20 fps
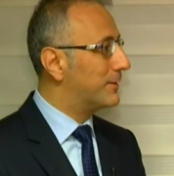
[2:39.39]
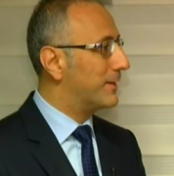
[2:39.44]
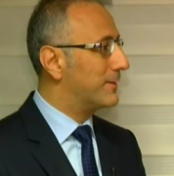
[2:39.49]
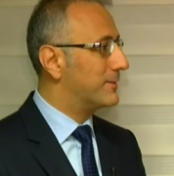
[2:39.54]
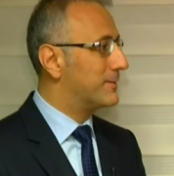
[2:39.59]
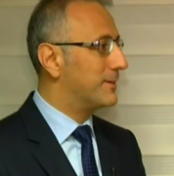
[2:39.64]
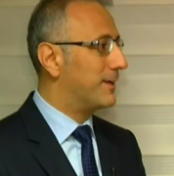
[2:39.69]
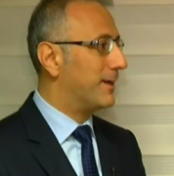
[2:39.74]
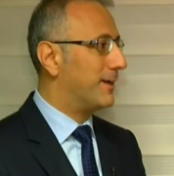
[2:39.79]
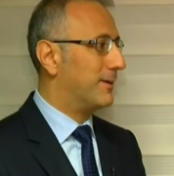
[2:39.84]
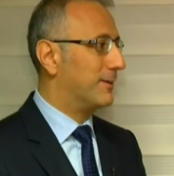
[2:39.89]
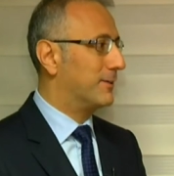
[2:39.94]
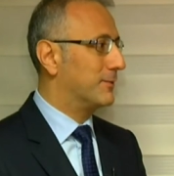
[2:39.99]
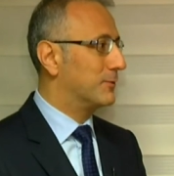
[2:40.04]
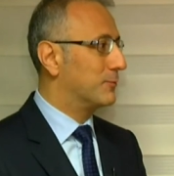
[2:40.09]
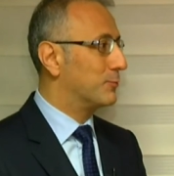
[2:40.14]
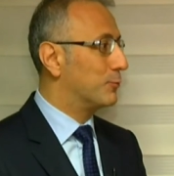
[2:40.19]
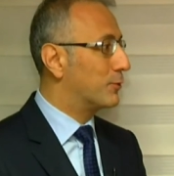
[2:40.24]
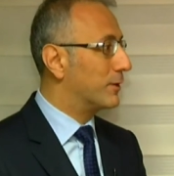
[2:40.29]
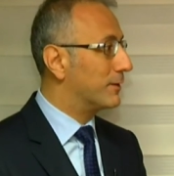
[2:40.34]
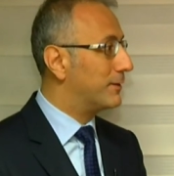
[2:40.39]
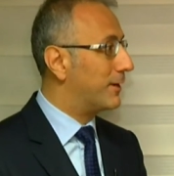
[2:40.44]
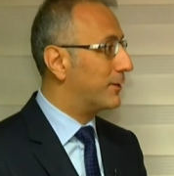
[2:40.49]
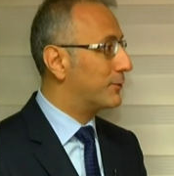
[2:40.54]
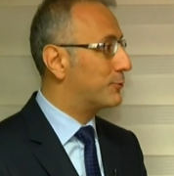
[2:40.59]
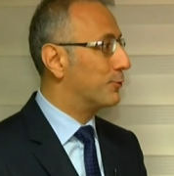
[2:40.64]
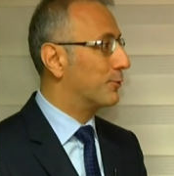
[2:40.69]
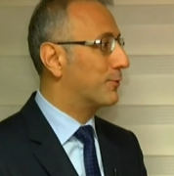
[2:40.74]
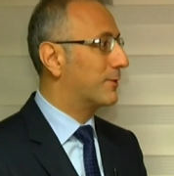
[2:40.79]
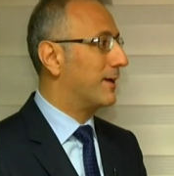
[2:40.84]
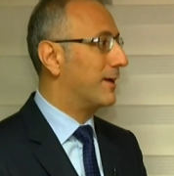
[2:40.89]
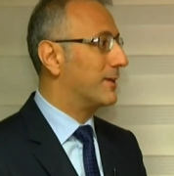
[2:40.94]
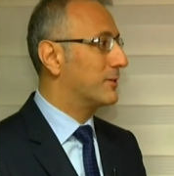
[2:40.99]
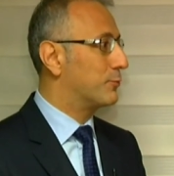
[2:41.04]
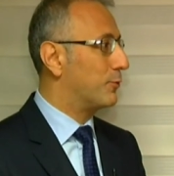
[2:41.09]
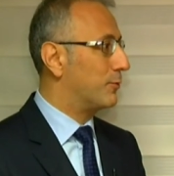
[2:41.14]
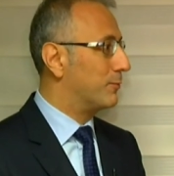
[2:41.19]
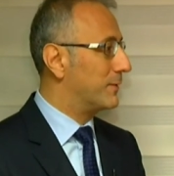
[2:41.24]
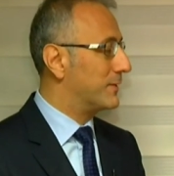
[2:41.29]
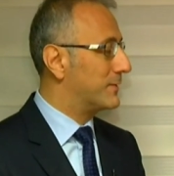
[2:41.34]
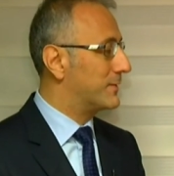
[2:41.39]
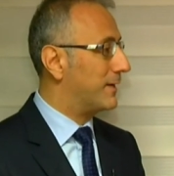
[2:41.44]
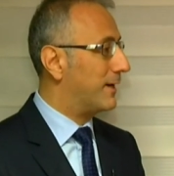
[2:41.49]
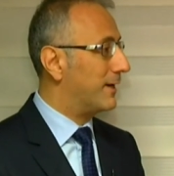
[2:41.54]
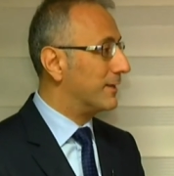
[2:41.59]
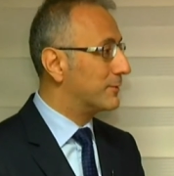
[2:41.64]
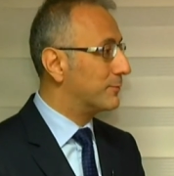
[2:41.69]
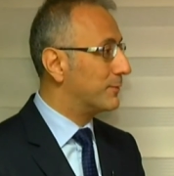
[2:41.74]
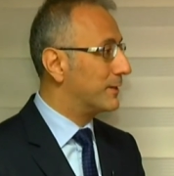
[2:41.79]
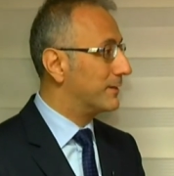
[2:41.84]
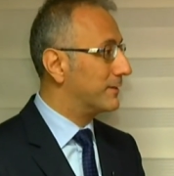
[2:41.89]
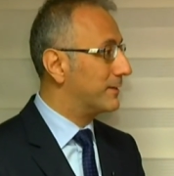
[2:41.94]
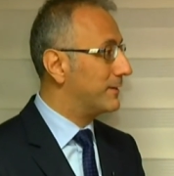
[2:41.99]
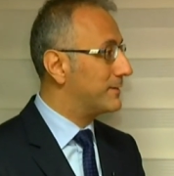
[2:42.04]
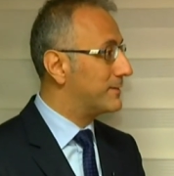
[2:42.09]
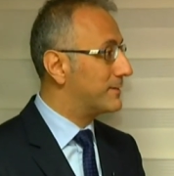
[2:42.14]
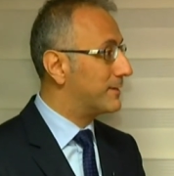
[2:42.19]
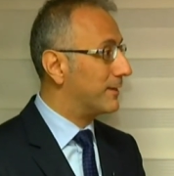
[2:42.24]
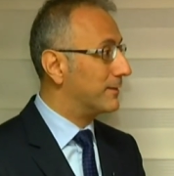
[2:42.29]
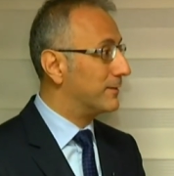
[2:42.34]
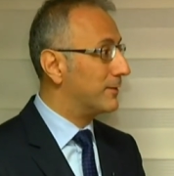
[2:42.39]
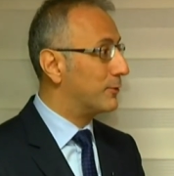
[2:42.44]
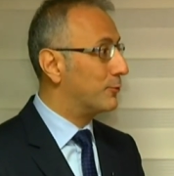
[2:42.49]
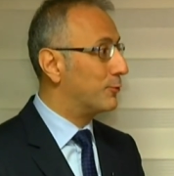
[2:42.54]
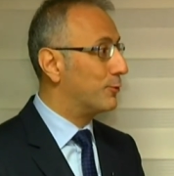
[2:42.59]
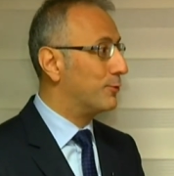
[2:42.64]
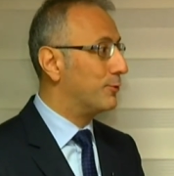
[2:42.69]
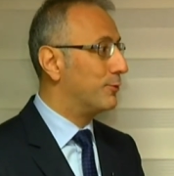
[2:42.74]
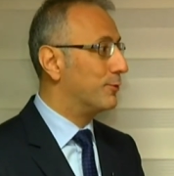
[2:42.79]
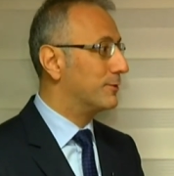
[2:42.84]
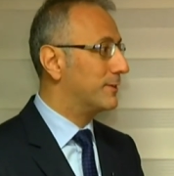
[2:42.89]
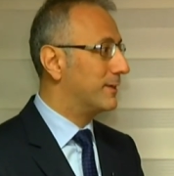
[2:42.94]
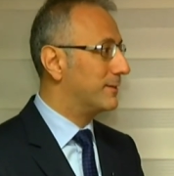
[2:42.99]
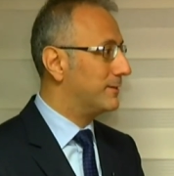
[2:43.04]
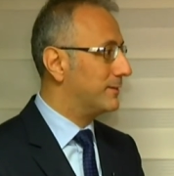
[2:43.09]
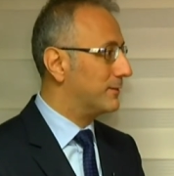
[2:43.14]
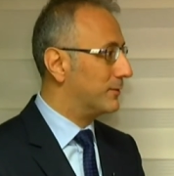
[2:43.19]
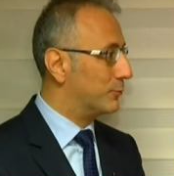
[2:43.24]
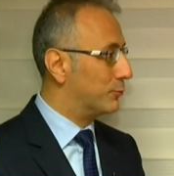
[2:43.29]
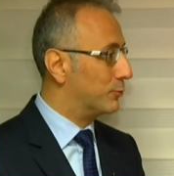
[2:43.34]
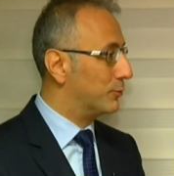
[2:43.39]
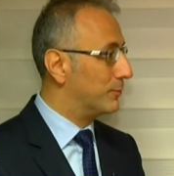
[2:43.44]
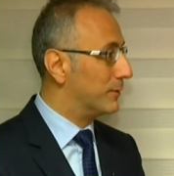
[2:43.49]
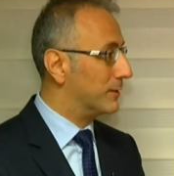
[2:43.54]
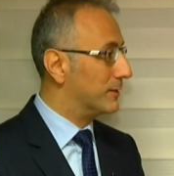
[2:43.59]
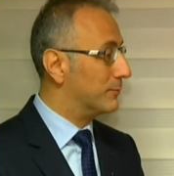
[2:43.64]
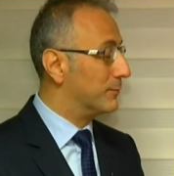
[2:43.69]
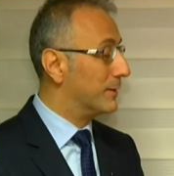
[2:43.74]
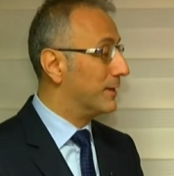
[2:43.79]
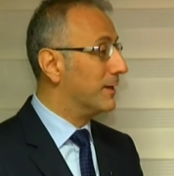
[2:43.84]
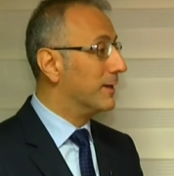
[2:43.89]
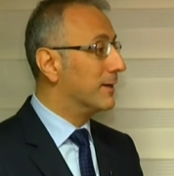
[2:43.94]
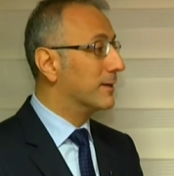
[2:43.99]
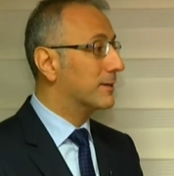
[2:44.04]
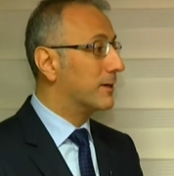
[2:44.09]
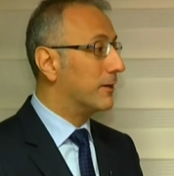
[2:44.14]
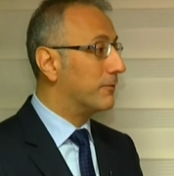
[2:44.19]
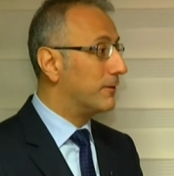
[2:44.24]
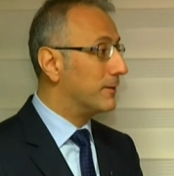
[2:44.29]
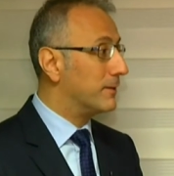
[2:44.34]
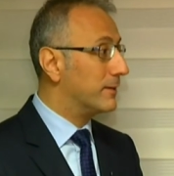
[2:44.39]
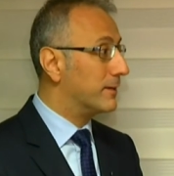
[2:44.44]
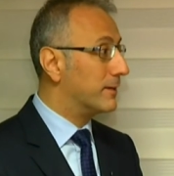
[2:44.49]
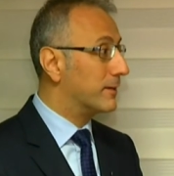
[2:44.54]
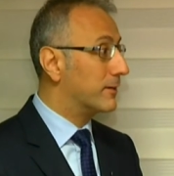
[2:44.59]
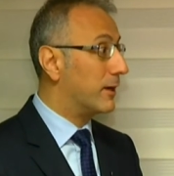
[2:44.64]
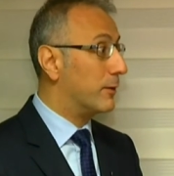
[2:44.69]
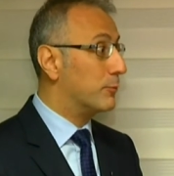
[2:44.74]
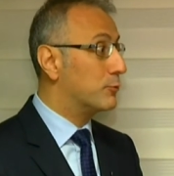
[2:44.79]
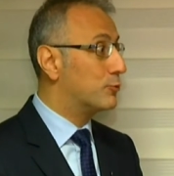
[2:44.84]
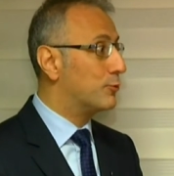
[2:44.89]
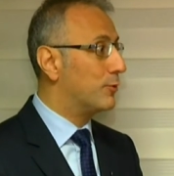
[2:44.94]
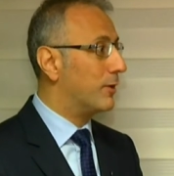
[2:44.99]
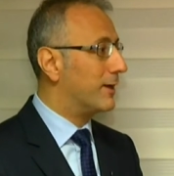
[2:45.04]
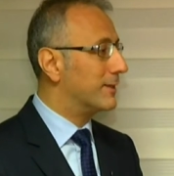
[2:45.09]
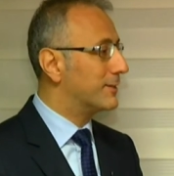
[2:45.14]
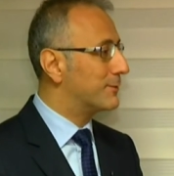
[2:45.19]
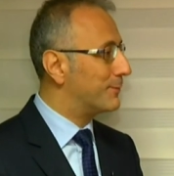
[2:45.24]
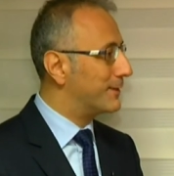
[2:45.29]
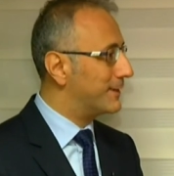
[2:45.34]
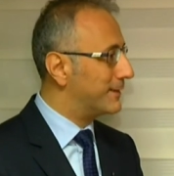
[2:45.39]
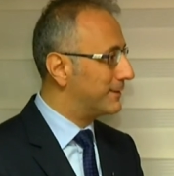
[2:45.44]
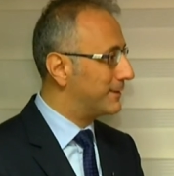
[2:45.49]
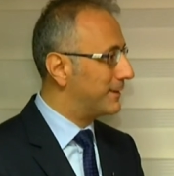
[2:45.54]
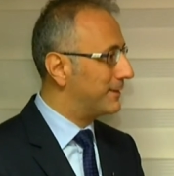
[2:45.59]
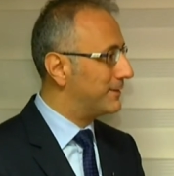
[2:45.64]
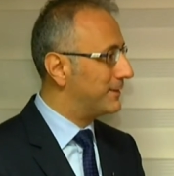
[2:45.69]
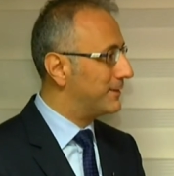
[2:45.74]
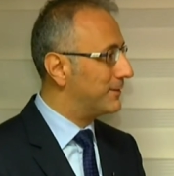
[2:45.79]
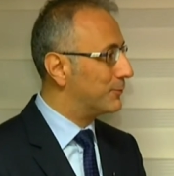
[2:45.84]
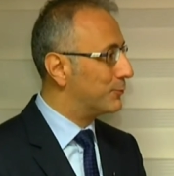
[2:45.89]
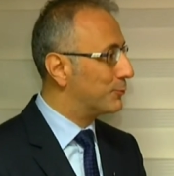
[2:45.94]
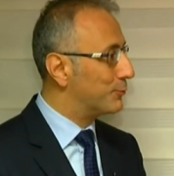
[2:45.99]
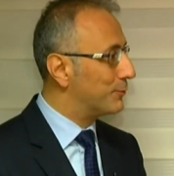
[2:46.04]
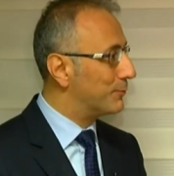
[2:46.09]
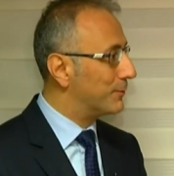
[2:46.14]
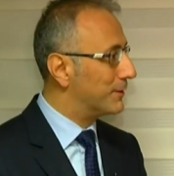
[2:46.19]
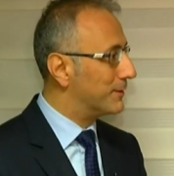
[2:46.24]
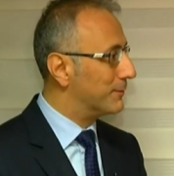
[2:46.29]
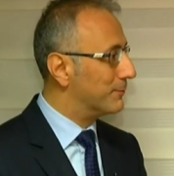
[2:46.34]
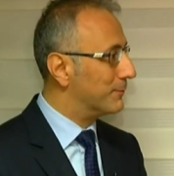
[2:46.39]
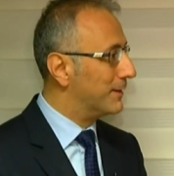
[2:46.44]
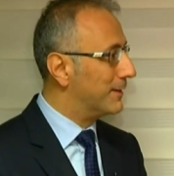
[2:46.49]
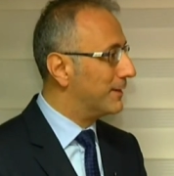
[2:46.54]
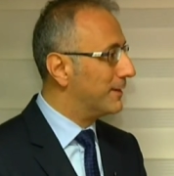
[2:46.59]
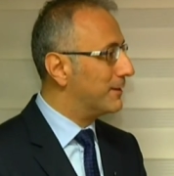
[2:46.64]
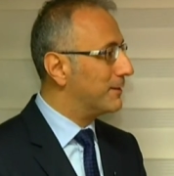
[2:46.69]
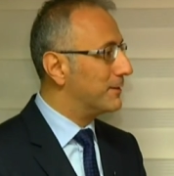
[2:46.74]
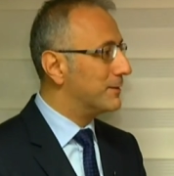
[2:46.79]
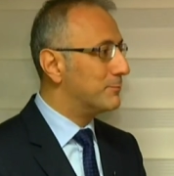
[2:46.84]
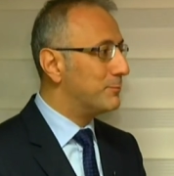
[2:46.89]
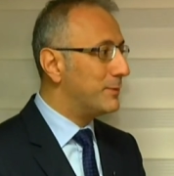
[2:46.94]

Bir kez ya bu kadar çok gaz bombası atmayın insanlar ölüyor dediğini duymadım. Kafalara kapsül atmayın dediğini duymadım.